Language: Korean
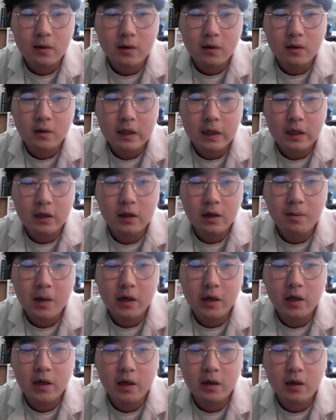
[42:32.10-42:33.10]
자극의
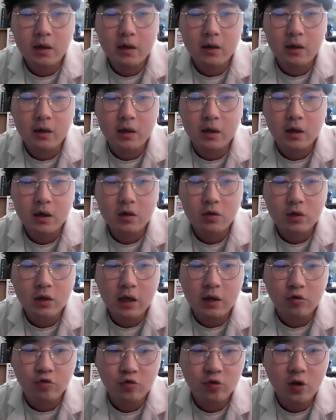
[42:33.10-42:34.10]
방향에 따른 이제
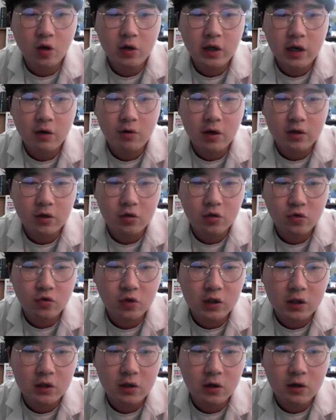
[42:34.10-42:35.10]
아, 주성이라고 하죠.
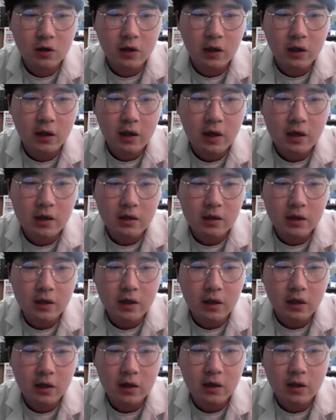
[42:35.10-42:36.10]
주지성은 이제 땅
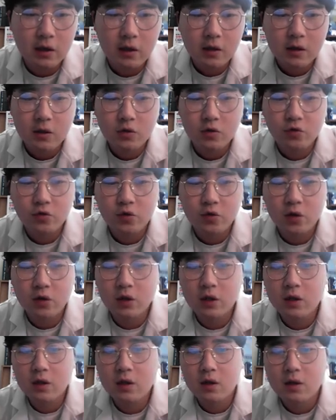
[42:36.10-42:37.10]
지자니까
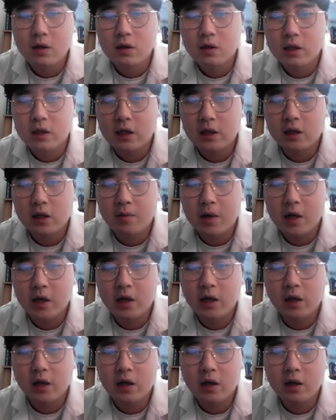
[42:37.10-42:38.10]
주성은 자극의
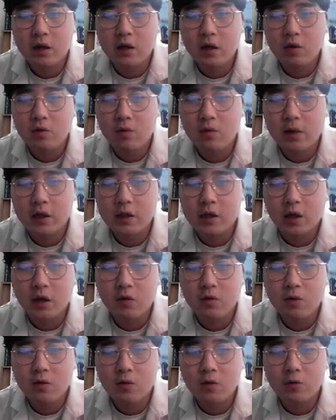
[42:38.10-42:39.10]
방향에 따른 이동
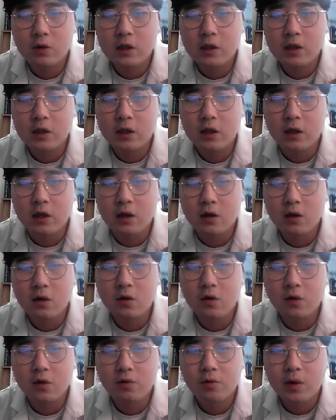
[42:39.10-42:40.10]
방향이고 고치 짓기
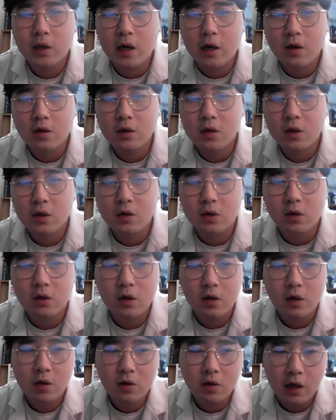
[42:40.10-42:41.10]
이런 것도 다 선천적
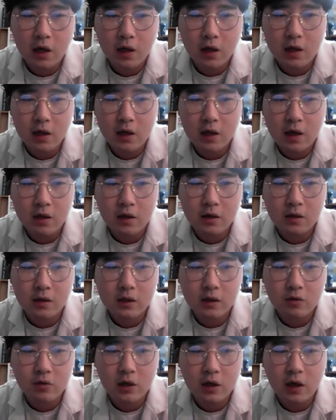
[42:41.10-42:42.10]
특성에 해당을 하는
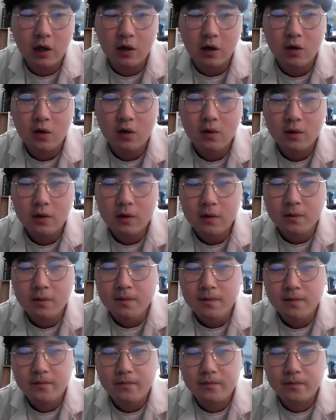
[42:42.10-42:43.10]
친구들이에요.
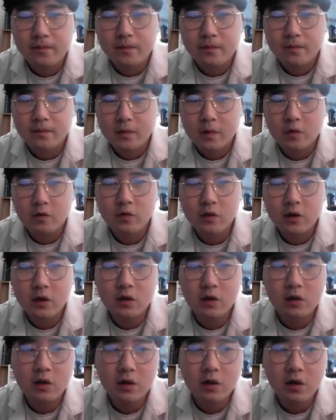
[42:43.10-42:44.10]

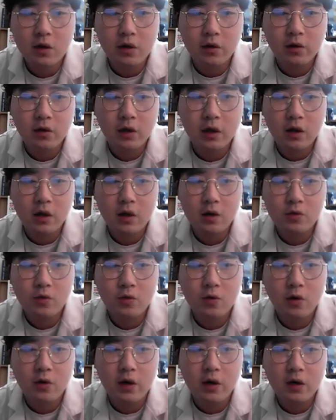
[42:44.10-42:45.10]
선천적 특성에 어떤 게 있어요?
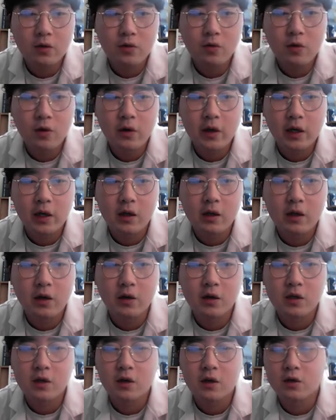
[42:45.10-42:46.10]
조건화. 조건에
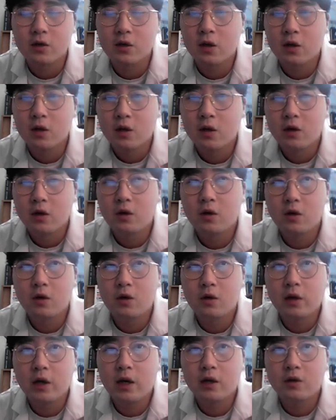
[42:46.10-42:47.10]
길들여지는 거죠.
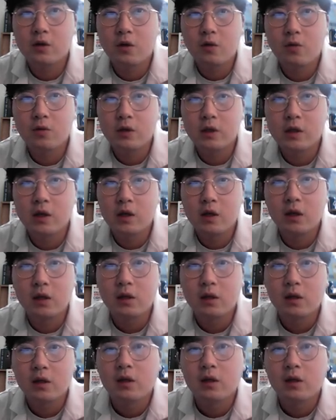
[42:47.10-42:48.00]
어, 내가 저 꽃을